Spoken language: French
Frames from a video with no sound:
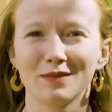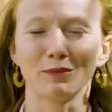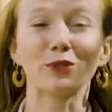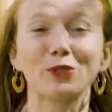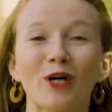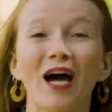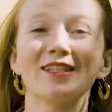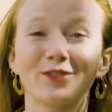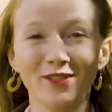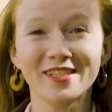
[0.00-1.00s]
Bonjour
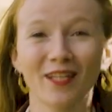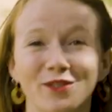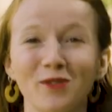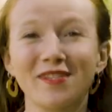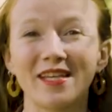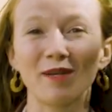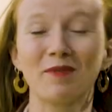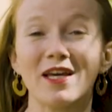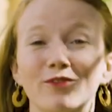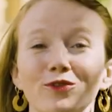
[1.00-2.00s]
à toutes et à tous et
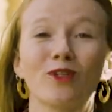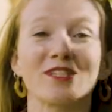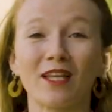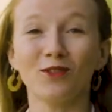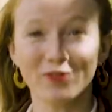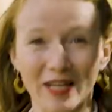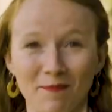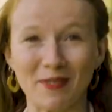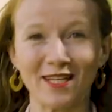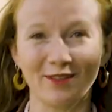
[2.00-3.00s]
bienvenue dans un nouvel
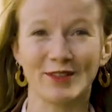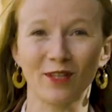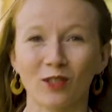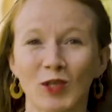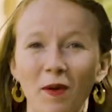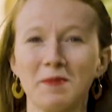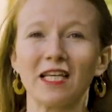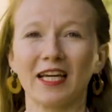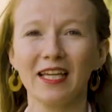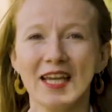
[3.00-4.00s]
épisode de notre
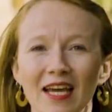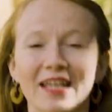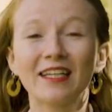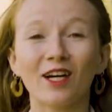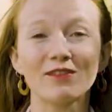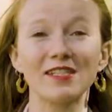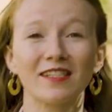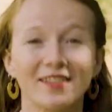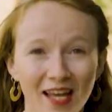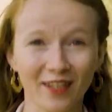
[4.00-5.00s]
web-série qui
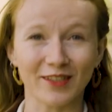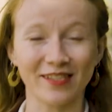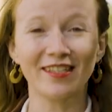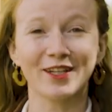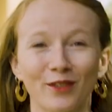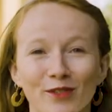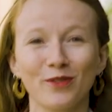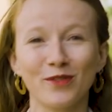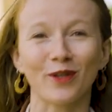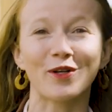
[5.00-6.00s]
revisite quelques idées
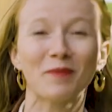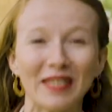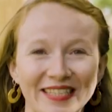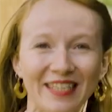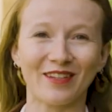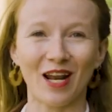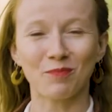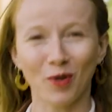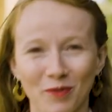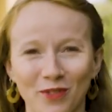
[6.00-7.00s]
reçues sur le métier de
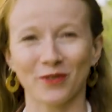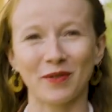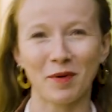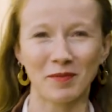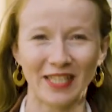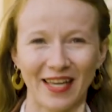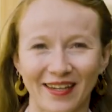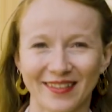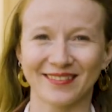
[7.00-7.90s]
la promotion immobilière.